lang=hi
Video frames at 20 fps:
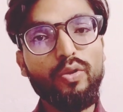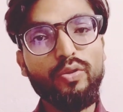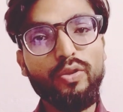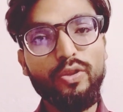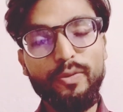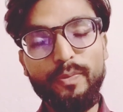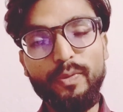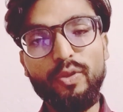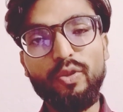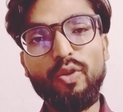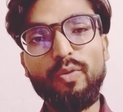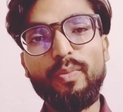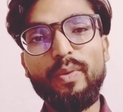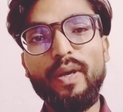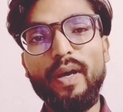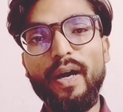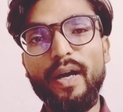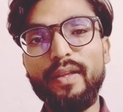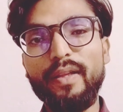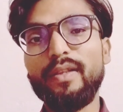इस वीडियो में
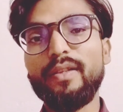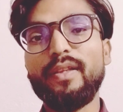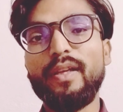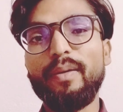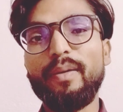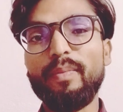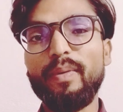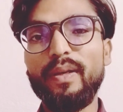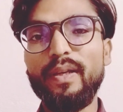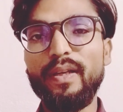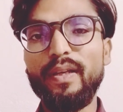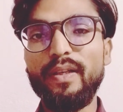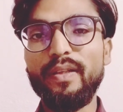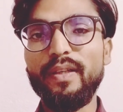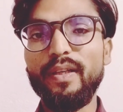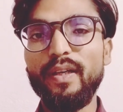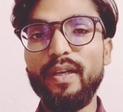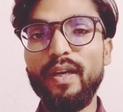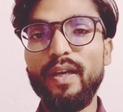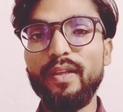अंत तक बने
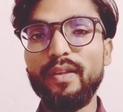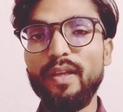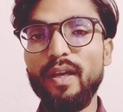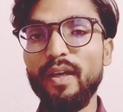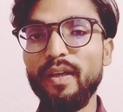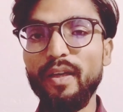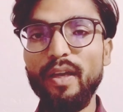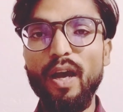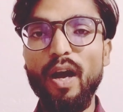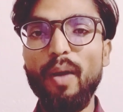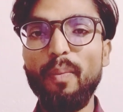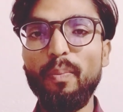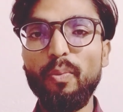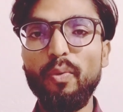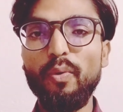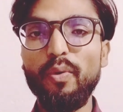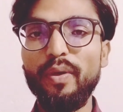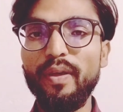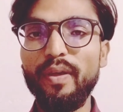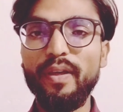रहिएगा ताकि
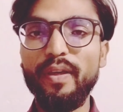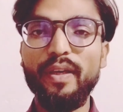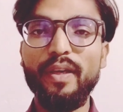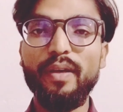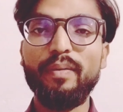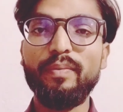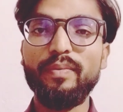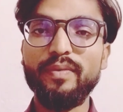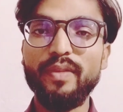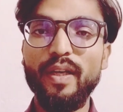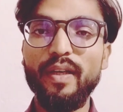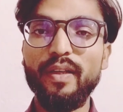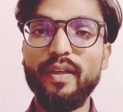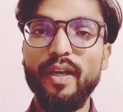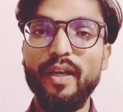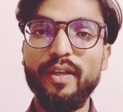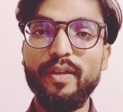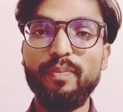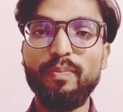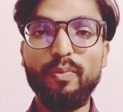आपको एक एक
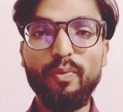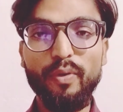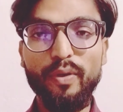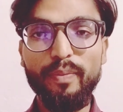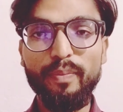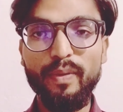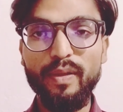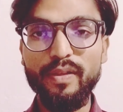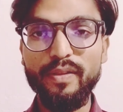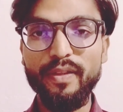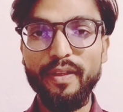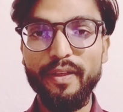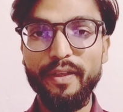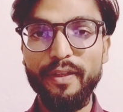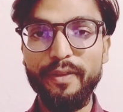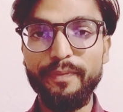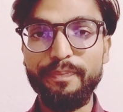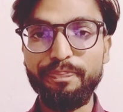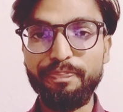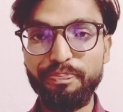जानकारी पूरी मिल
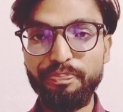सके